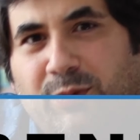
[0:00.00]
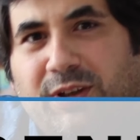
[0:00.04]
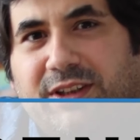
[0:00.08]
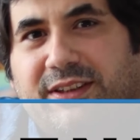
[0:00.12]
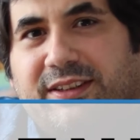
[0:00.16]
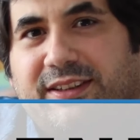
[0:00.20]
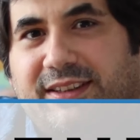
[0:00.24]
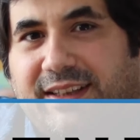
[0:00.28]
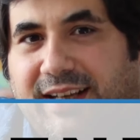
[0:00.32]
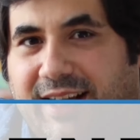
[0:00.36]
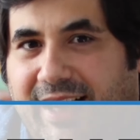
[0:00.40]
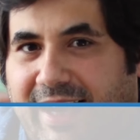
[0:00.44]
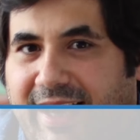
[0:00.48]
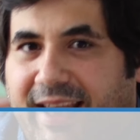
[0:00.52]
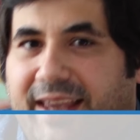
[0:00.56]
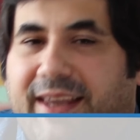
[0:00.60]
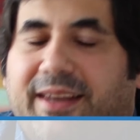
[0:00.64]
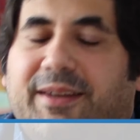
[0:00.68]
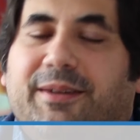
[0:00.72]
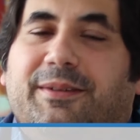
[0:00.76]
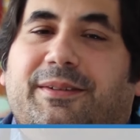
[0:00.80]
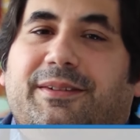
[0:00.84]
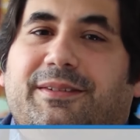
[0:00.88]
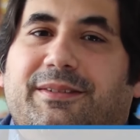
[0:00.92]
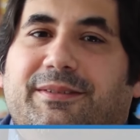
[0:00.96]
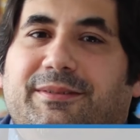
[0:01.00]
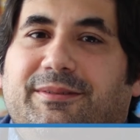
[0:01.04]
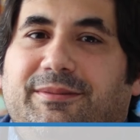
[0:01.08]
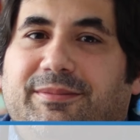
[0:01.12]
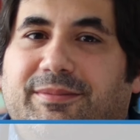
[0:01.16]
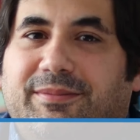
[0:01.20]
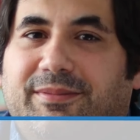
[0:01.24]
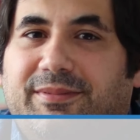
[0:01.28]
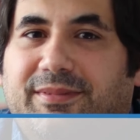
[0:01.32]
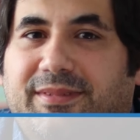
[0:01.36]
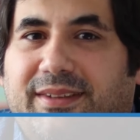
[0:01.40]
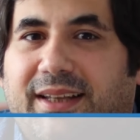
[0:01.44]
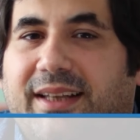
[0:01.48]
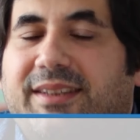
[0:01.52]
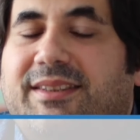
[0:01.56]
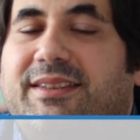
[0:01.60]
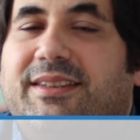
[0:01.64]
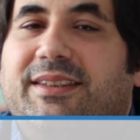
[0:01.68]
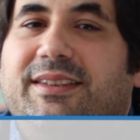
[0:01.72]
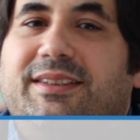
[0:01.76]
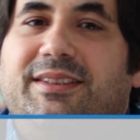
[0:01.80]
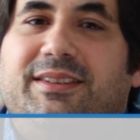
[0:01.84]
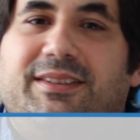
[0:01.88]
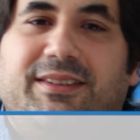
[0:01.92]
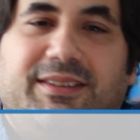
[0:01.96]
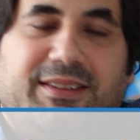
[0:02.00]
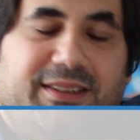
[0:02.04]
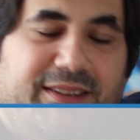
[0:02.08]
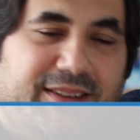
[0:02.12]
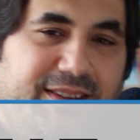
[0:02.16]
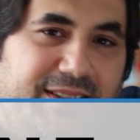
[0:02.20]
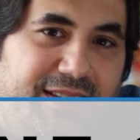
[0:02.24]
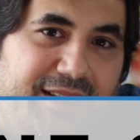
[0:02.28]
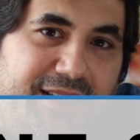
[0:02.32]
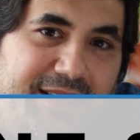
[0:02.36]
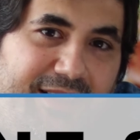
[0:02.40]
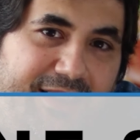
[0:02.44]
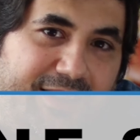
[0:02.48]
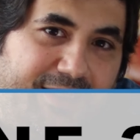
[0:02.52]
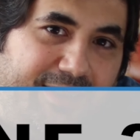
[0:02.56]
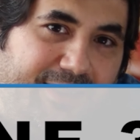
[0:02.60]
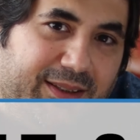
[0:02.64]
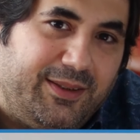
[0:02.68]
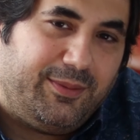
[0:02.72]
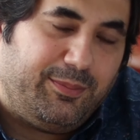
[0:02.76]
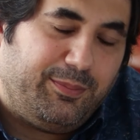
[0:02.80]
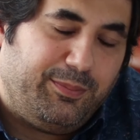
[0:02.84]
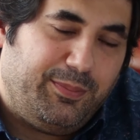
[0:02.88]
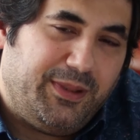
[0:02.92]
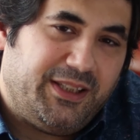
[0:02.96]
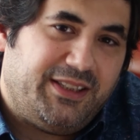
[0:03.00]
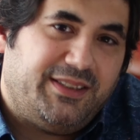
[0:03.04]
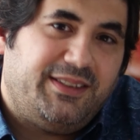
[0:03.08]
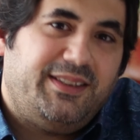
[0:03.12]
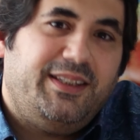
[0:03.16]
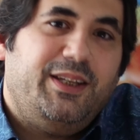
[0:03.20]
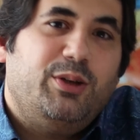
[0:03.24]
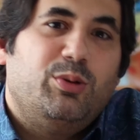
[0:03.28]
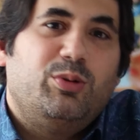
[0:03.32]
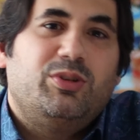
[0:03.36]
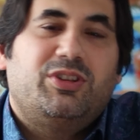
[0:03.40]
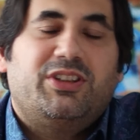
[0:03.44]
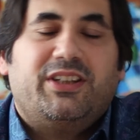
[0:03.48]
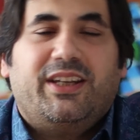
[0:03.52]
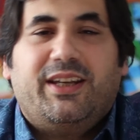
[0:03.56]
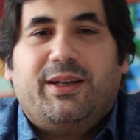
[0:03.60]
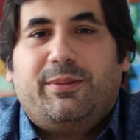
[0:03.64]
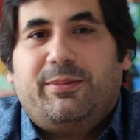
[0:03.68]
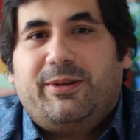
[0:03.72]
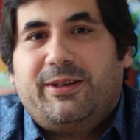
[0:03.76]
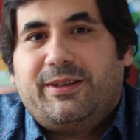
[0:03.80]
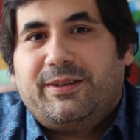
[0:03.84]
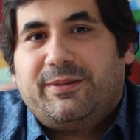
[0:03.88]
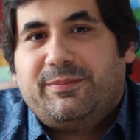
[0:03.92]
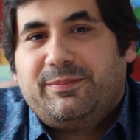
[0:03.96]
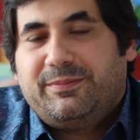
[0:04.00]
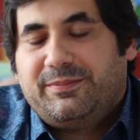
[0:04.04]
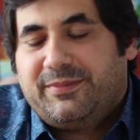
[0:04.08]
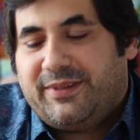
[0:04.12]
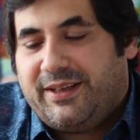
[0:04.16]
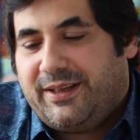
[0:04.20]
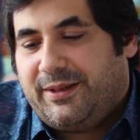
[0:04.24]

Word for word: Nummer drei, das ist die Beziehungsebene.